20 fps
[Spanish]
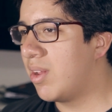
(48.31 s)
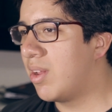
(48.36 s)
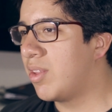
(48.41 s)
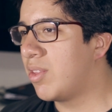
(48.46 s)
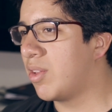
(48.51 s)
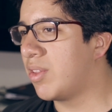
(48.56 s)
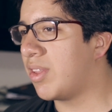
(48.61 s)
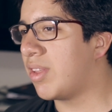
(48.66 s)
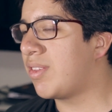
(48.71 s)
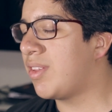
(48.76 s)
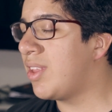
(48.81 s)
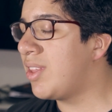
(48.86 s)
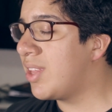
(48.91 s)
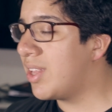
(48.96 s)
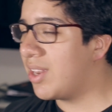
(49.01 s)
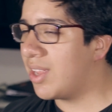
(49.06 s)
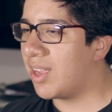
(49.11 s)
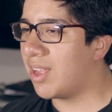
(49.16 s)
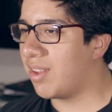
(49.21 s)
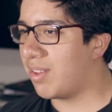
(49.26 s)
Entonces sí
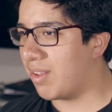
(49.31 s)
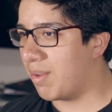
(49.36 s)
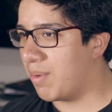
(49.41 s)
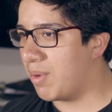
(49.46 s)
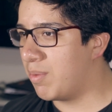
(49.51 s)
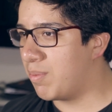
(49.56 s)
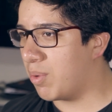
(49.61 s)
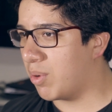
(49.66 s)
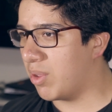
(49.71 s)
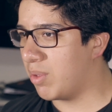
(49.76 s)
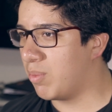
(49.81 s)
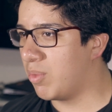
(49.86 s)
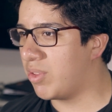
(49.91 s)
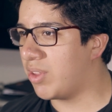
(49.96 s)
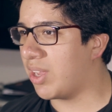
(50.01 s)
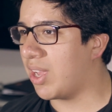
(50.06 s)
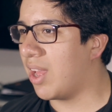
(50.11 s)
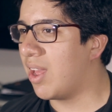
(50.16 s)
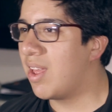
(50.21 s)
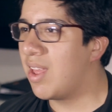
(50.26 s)
tiene que saber un poco de
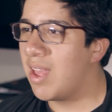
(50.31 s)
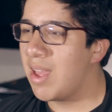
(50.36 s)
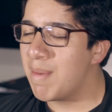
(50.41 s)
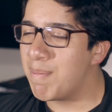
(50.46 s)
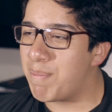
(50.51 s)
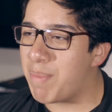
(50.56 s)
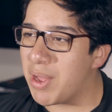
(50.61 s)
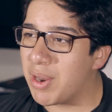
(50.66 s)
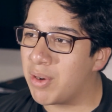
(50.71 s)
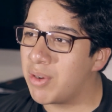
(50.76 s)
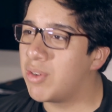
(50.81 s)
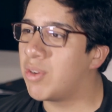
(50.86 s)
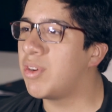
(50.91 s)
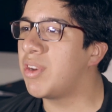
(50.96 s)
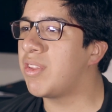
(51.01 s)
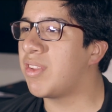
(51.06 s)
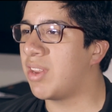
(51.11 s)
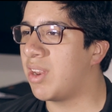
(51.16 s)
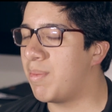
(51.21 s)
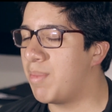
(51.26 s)
música, pero no
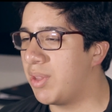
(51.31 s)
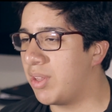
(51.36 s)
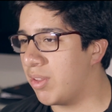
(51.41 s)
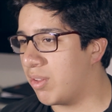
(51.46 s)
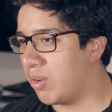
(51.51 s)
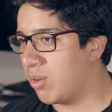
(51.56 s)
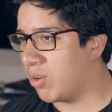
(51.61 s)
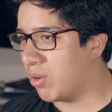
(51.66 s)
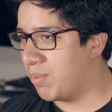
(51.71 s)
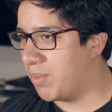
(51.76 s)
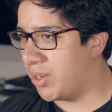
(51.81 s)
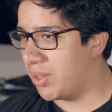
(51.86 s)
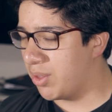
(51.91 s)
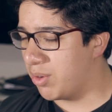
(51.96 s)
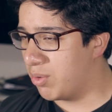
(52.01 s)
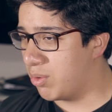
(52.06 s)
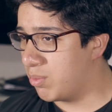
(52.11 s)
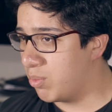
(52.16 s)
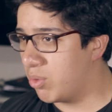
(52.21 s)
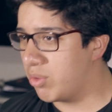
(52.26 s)
necesariamente se lo convierte
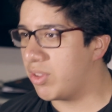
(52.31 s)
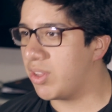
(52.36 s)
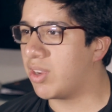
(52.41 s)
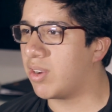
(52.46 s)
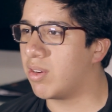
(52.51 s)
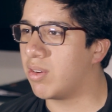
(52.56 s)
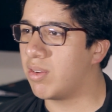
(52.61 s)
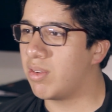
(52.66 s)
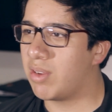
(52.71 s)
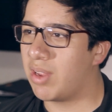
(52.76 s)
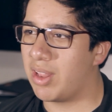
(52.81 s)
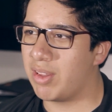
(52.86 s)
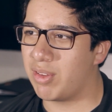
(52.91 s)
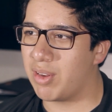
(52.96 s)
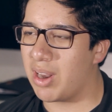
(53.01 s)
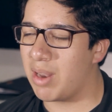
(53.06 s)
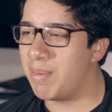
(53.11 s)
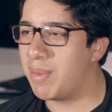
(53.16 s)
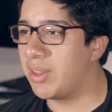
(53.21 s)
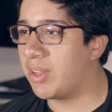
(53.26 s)
en un músico. Eso
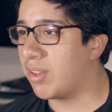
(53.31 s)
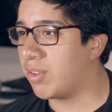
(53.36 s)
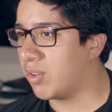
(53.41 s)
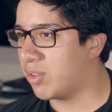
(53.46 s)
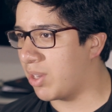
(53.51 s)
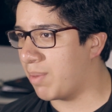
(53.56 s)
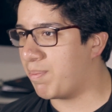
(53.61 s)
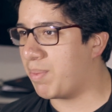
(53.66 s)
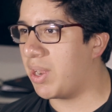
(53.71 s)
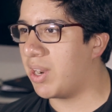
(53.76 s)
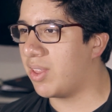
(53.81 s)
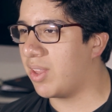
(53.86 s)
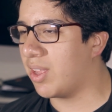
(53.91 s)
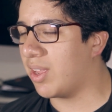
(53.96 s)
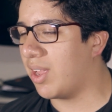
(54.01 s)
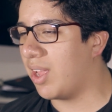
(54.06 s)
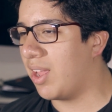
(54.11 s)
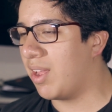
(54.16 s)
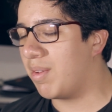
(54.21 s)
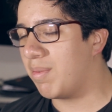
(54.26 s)
realmente es otra parte
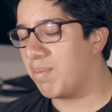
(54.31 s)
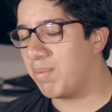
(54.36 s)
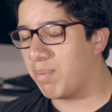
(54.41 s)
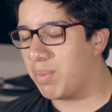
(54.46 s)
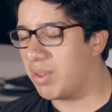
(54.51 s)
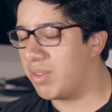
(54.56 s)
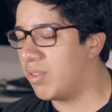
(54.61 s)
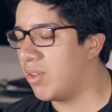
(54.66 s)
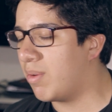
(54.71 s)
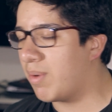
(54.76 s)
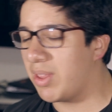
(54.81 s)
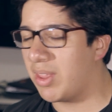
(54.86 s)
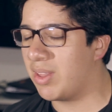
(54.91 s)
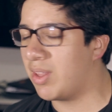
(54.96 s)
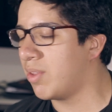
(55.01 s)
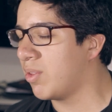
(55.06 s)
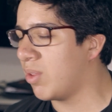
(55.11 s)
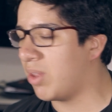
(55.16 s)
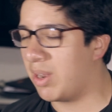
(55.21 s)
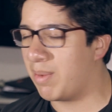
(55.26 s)
que pues no va de
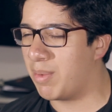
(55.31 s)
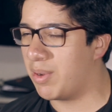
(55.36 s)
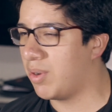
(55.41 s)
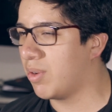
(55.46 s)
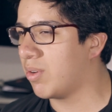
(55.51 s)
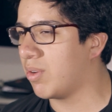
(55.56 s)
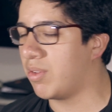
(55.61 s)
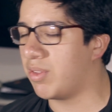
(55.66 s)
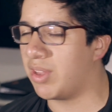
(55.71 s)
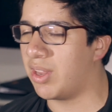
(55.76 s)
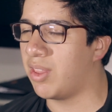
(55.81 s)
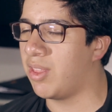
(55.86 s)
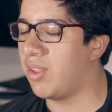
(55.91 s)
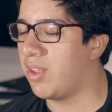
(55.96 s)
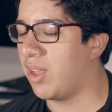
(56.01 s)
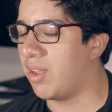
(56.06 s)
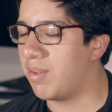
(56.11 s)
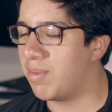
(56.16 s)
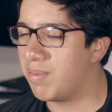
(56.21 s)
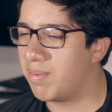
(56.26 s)
tanto de la mano con ser
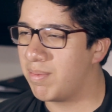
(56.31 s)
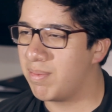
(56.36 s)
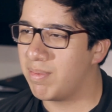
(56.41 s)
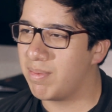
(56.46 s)
DJ.